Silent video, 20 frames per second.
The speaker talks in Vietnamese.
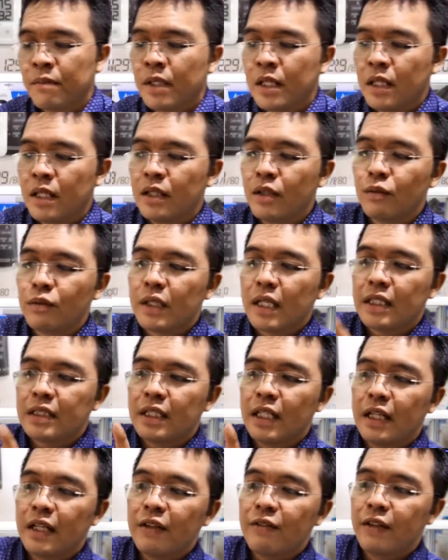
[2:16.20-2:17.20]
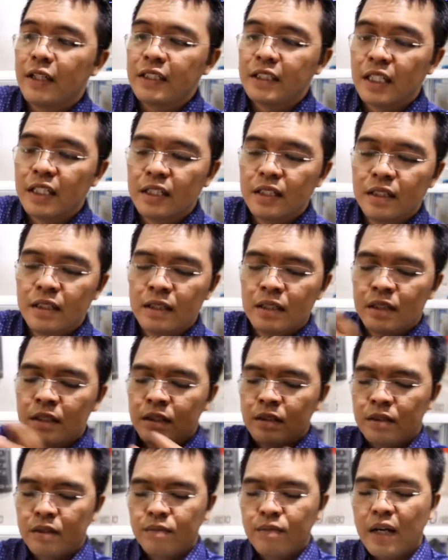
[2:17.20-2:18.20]
thì chúng ta sẽ vệ sinh
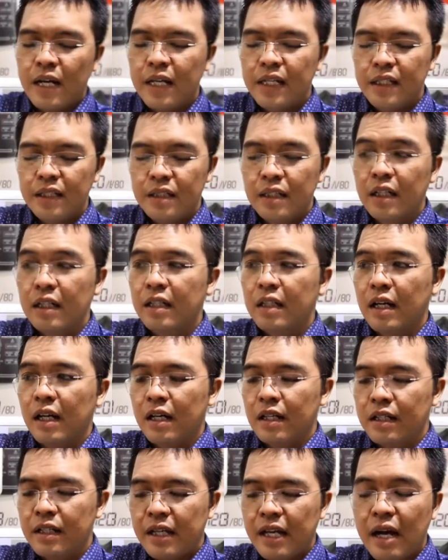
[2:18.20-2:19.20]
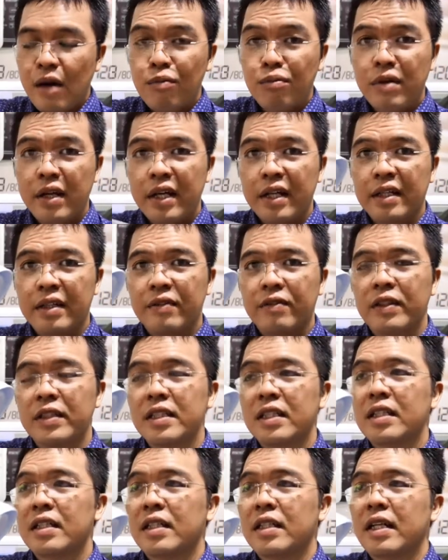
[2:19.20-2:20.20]
máy từ ở cái ống nè, vệ
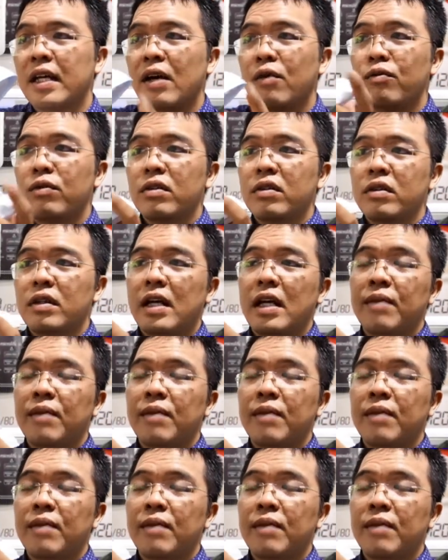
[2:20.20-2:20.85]
sinh từ cái ống ra